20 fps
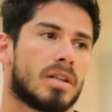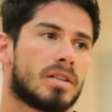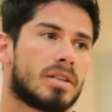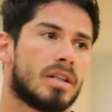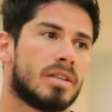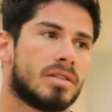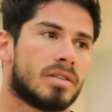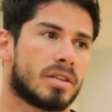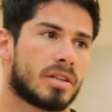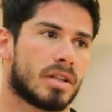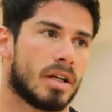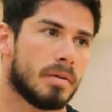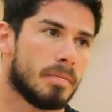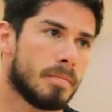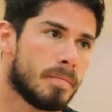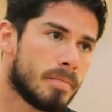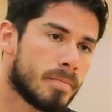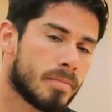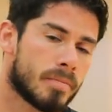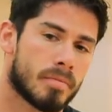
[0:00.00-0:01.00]
kadar denize
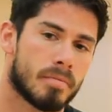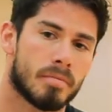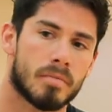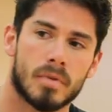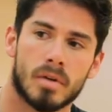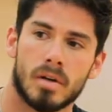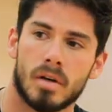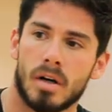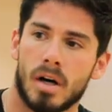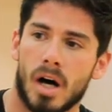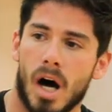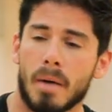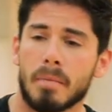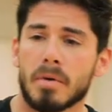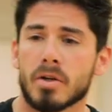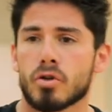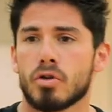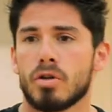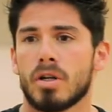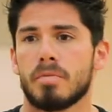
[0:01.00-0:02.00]
girelim.
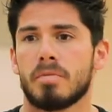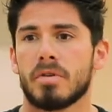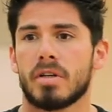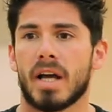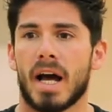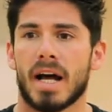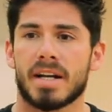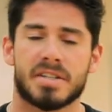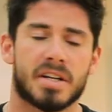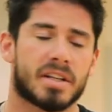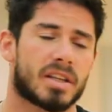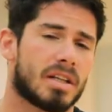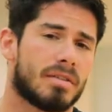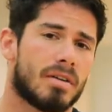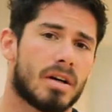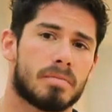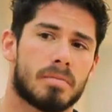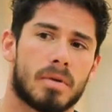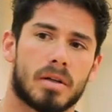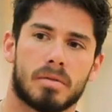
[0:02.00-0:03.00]
Ama şöyle bir gerçek de
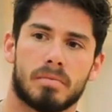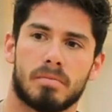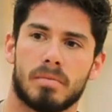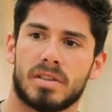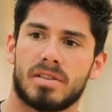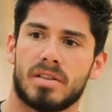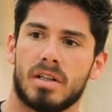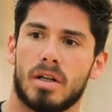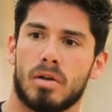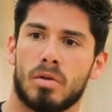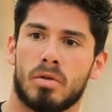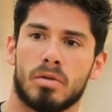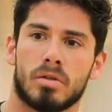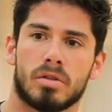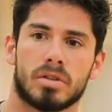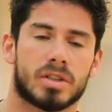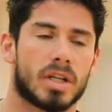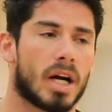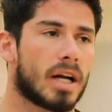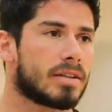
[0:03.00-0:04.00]
var. Ben mesela o
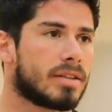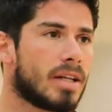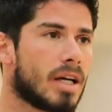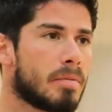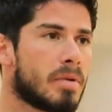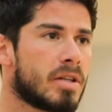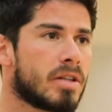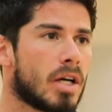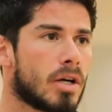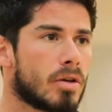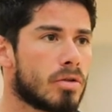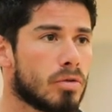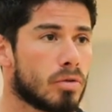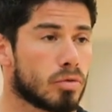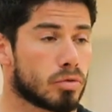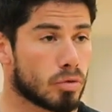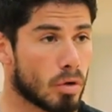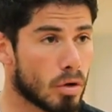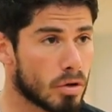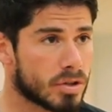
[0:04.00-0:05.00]
şartlar beni daha
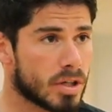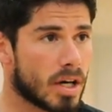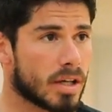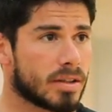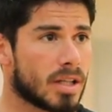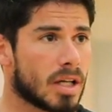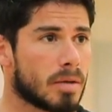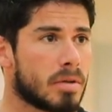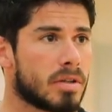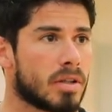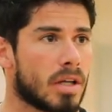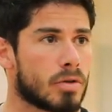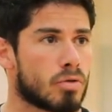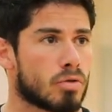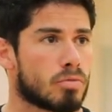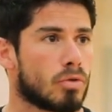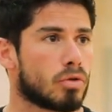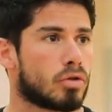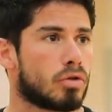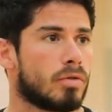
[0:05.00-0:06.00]
zor şartlar beni daha
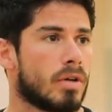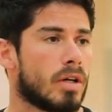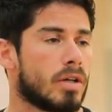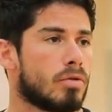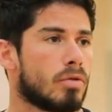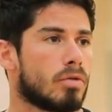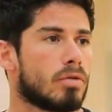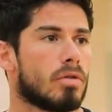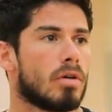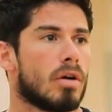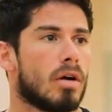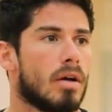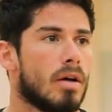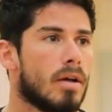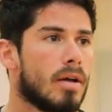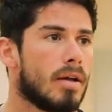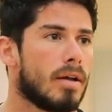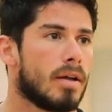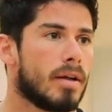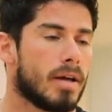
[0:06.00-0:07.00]
çok motive ediyordu.
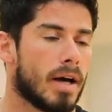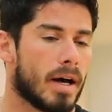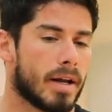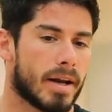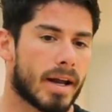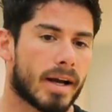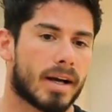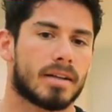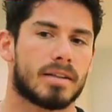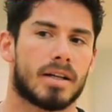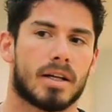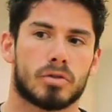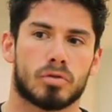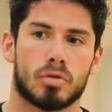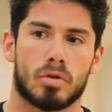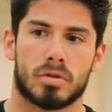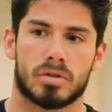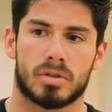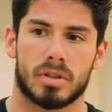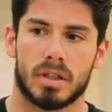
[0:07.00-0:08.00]
Yani ne kadar
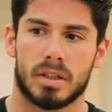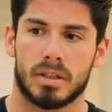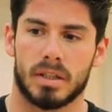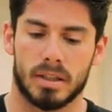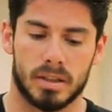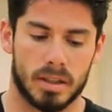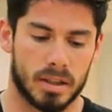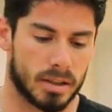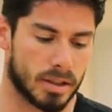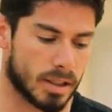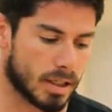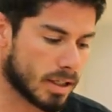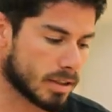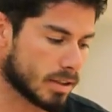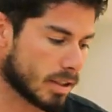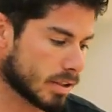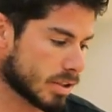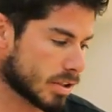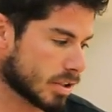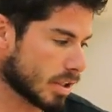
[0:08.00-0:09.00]
zorsa ya da ne
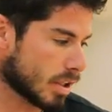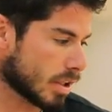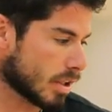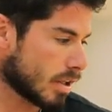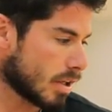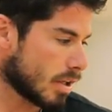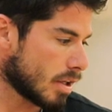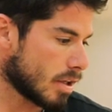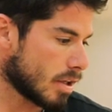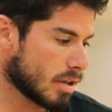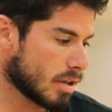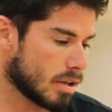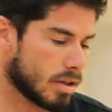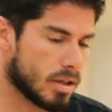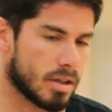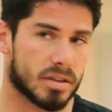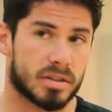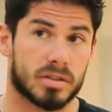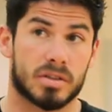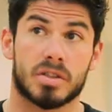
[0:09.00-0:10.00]
kadar işte
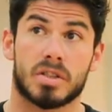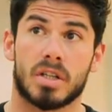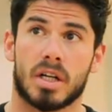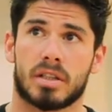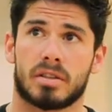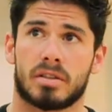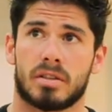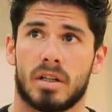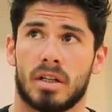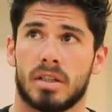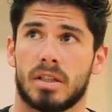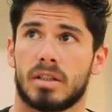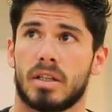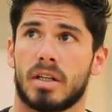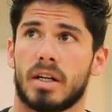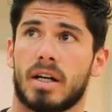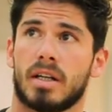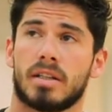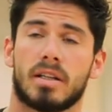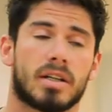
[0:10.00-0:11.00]
e, sıcaksa ya
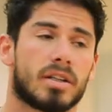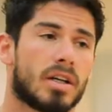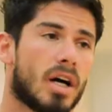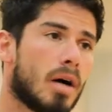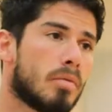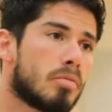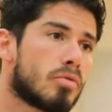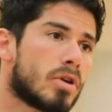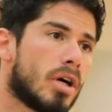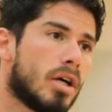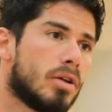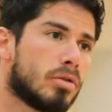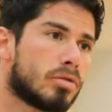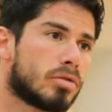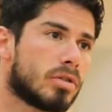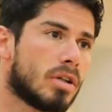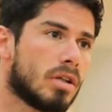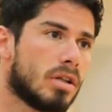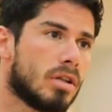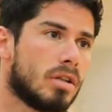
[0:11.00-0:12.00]
da ne kadar yağmur
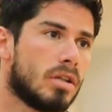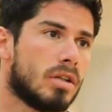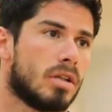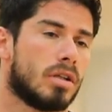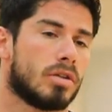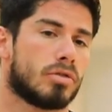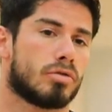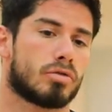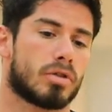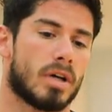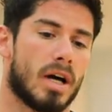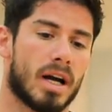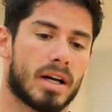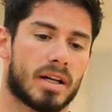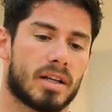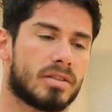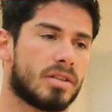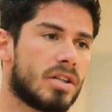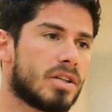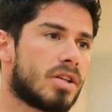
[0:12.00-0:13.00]
yağıyorsa çünkü
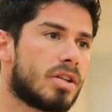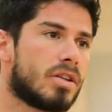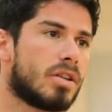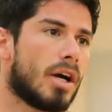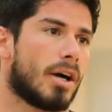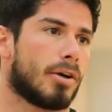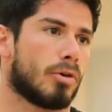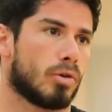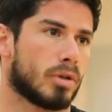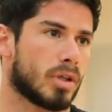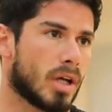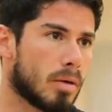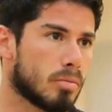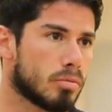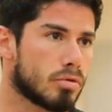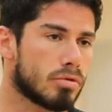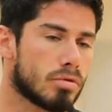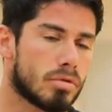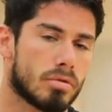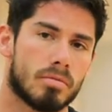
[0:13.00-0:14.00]
herkese eşit yağıyor o
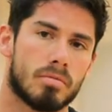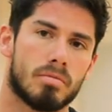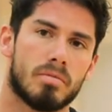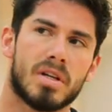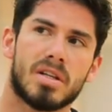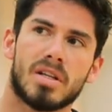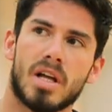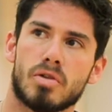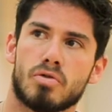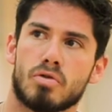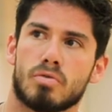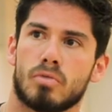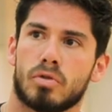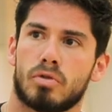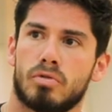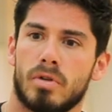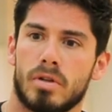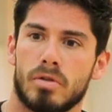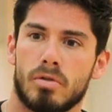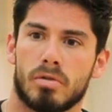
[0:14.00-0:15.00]
yağmur. Beni daha çok
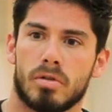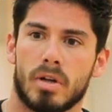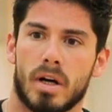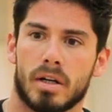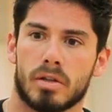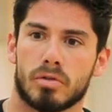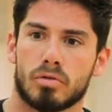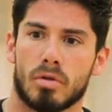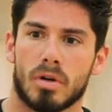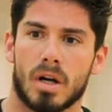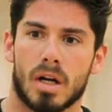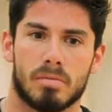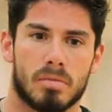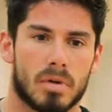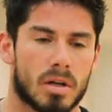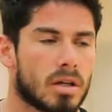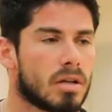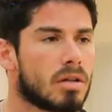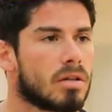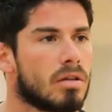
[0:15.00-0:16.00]
motive ediyordu yani
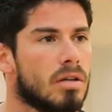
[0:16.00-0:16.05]
zorlanmak